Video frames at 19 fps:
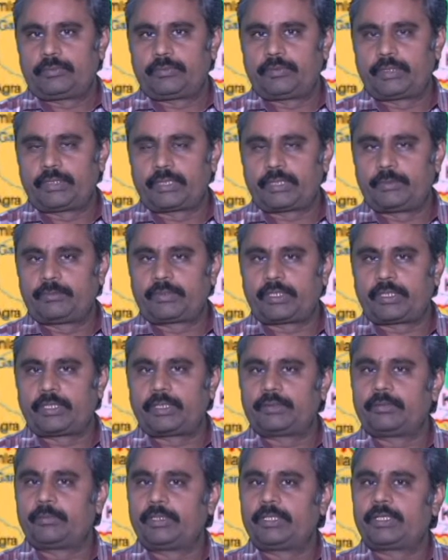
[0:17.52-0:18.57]
సిక్కిం
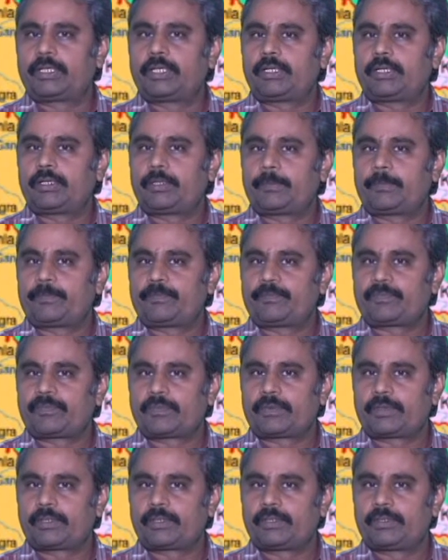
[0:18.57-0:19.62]
సరిహద్దు మీదుగా
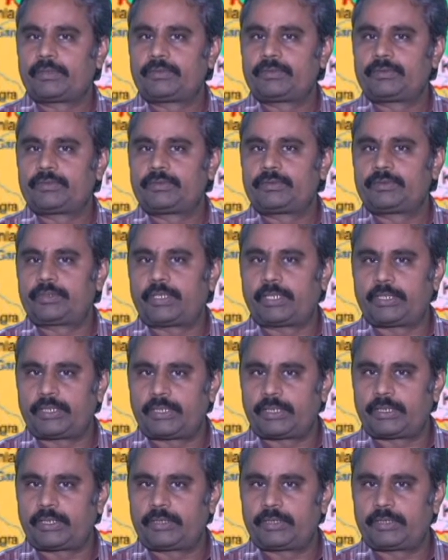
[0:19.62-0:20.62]
చైనా